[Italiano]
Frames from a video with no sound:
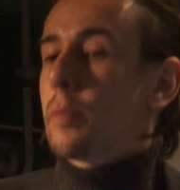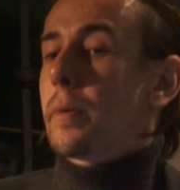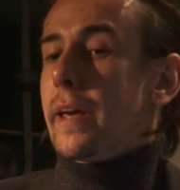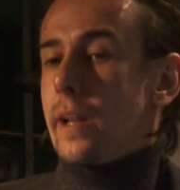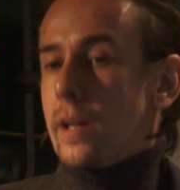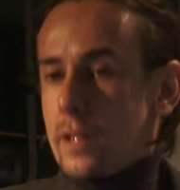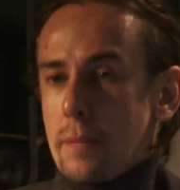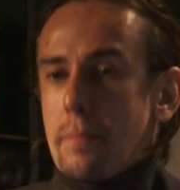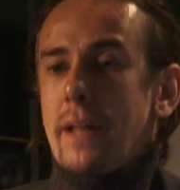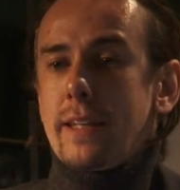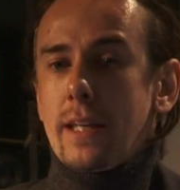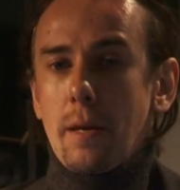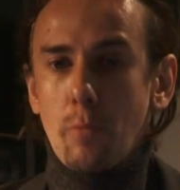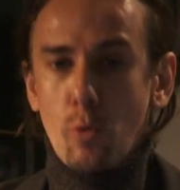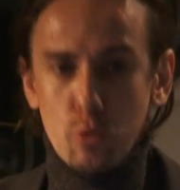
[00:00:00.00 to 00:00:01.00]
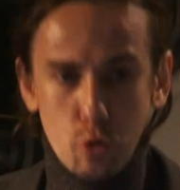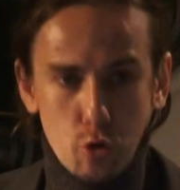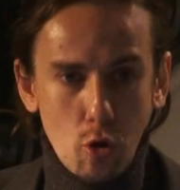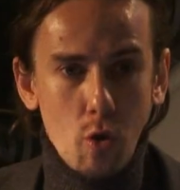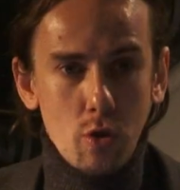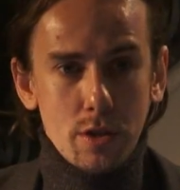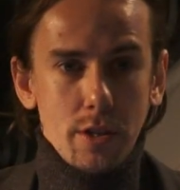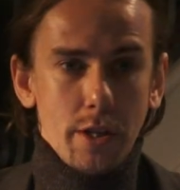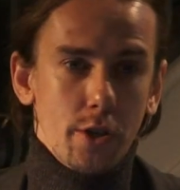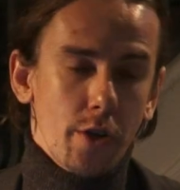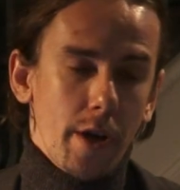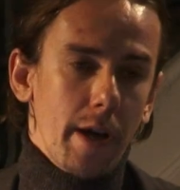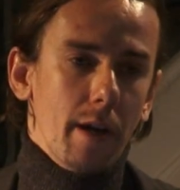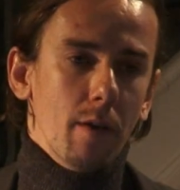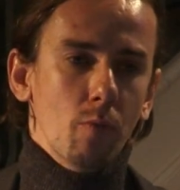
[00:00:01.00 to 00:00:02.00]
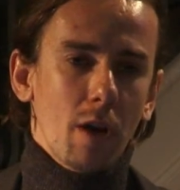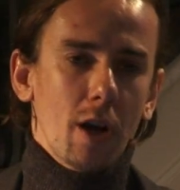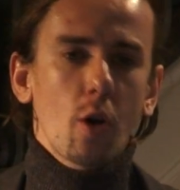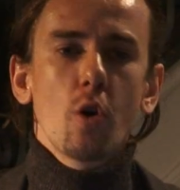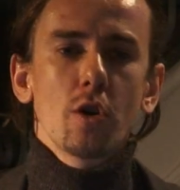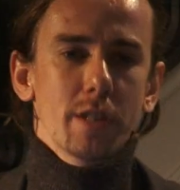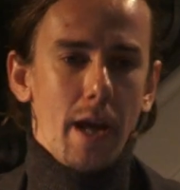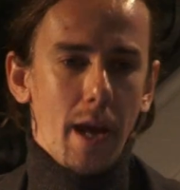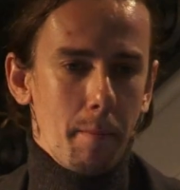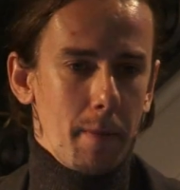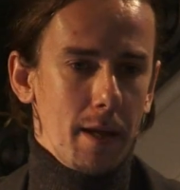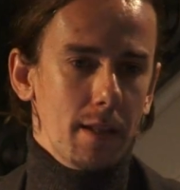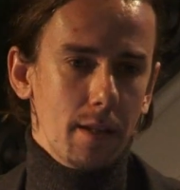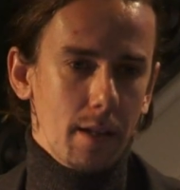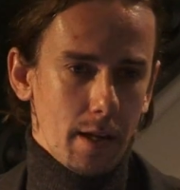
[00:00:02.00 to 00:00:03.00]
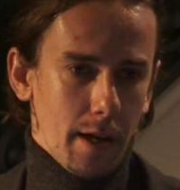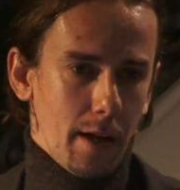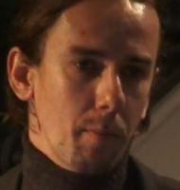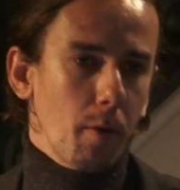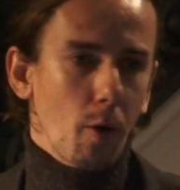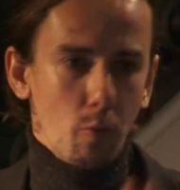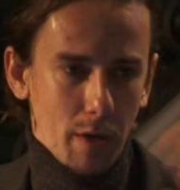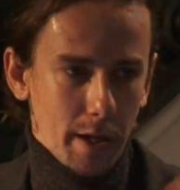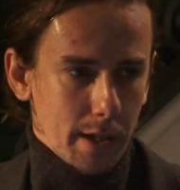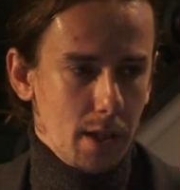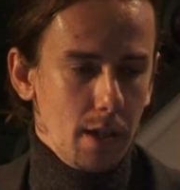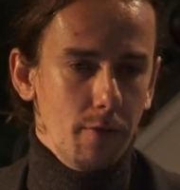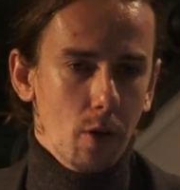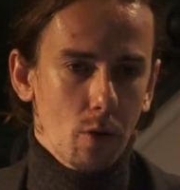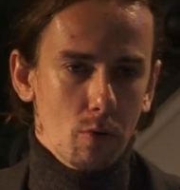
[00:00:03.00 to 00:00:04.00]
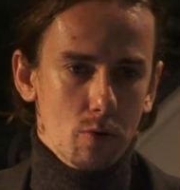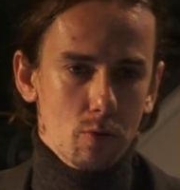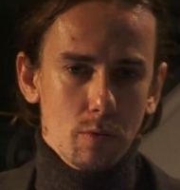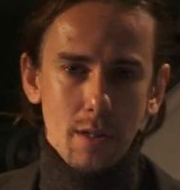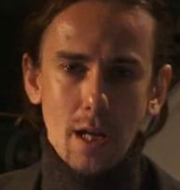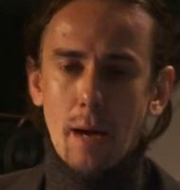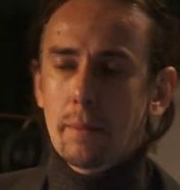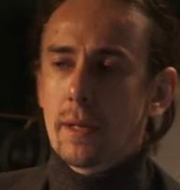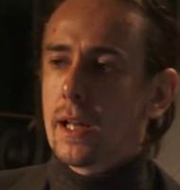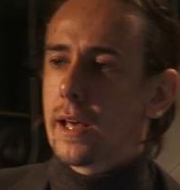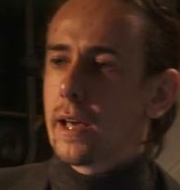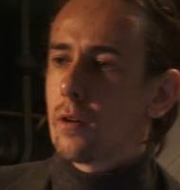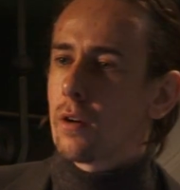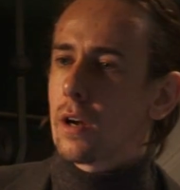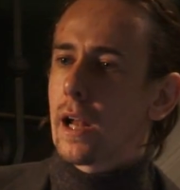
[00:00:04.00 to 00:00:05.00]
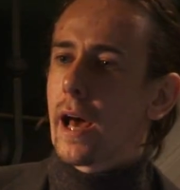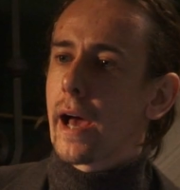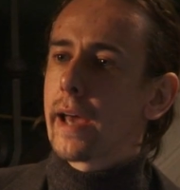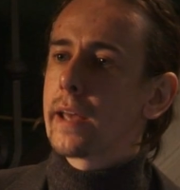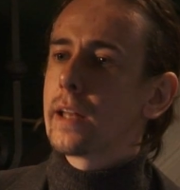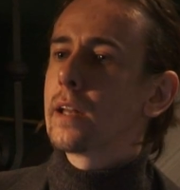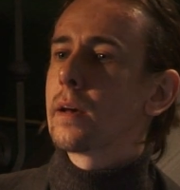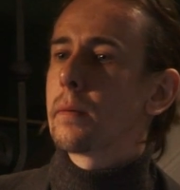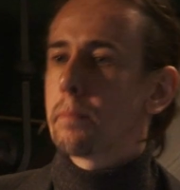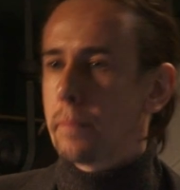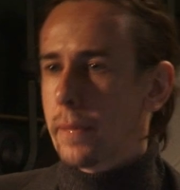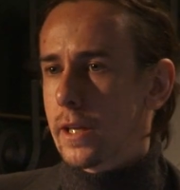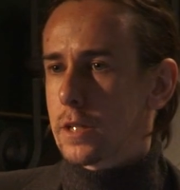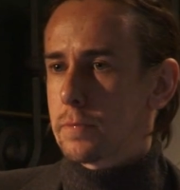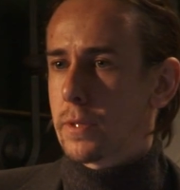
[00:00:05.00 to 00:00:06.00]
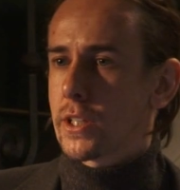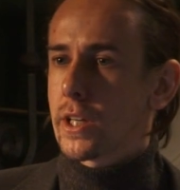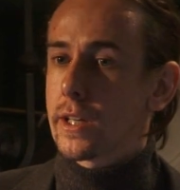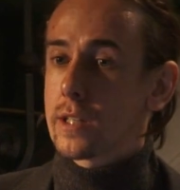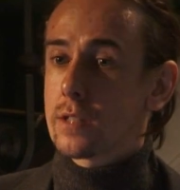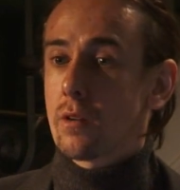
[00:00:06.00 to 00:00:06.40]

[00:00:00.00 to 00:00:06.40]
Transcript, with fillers: perché erano tematiche molto toste, cioè una cosa è mettere poi un archivio consultabile online per specialisti,